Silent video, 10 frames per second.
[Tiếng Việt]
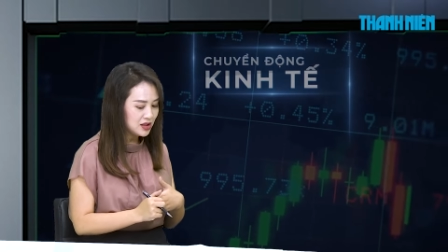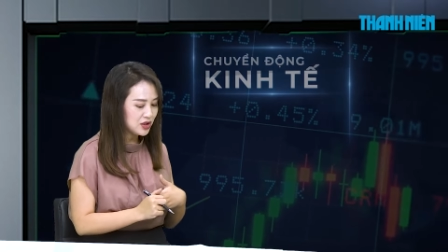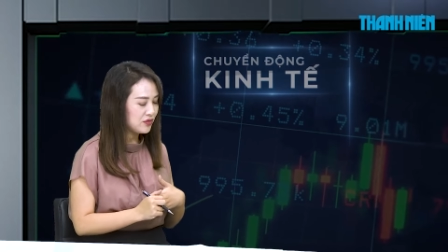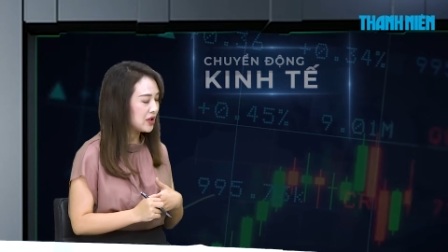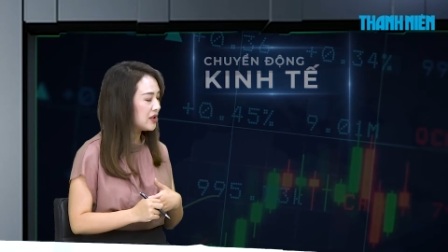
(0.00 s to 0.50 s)

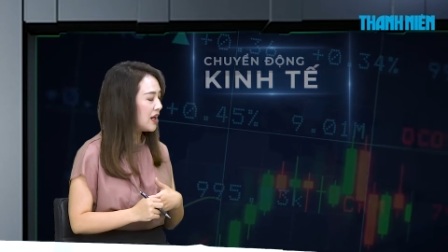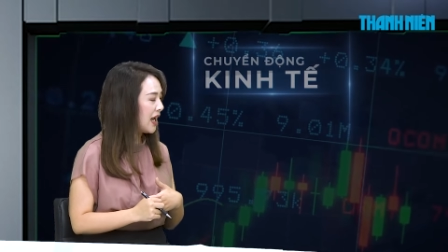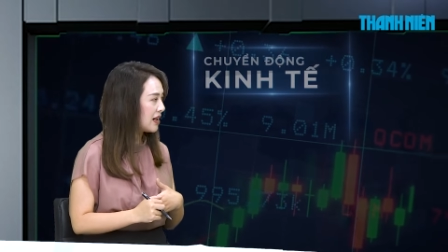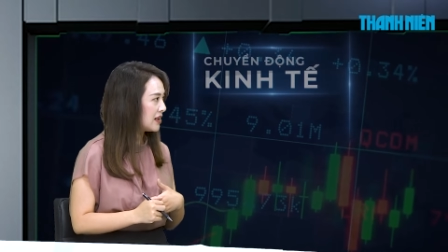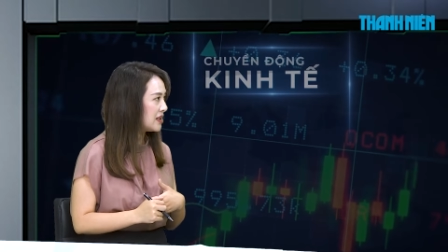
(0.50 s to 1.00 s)
trong việc nâng
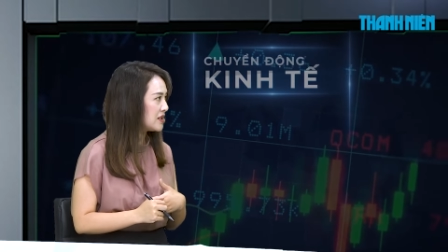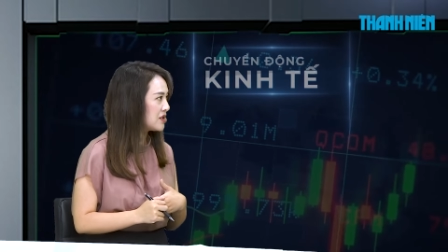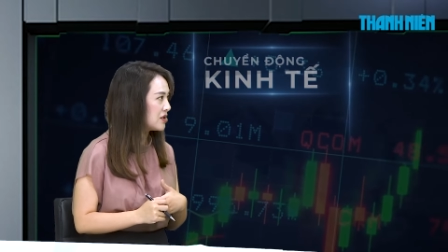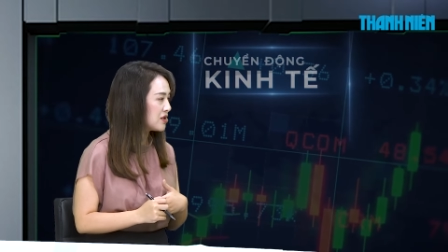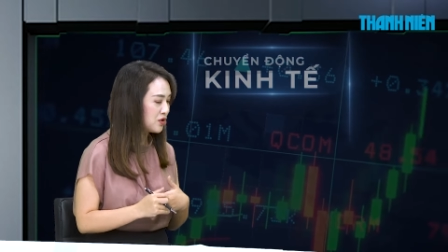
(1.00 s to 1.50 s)
hạng thị
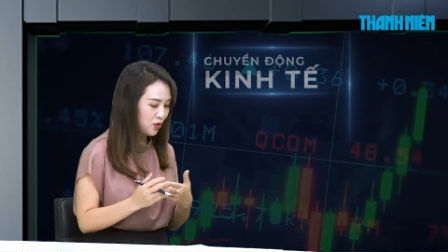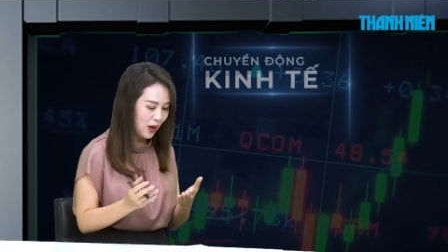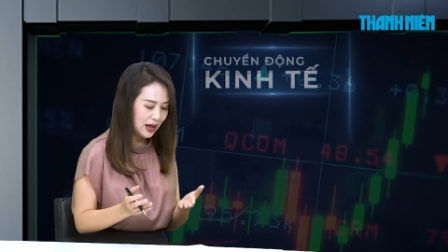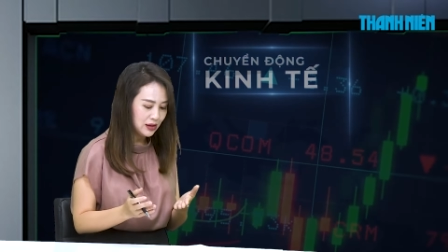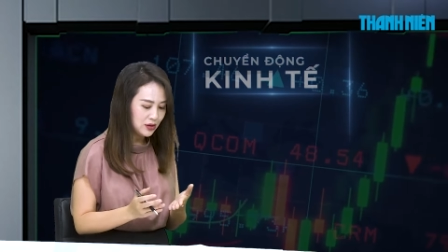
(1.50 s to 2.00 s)
trường chứng
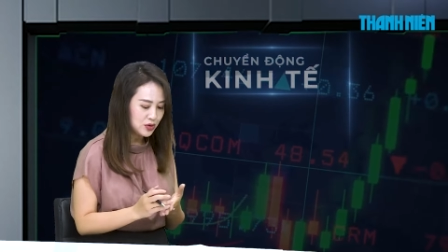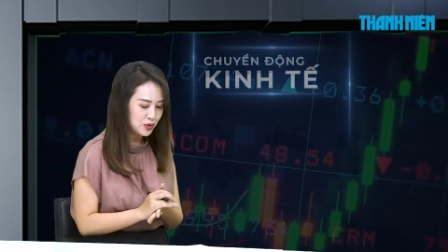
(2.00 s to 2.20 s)
khoán của chúng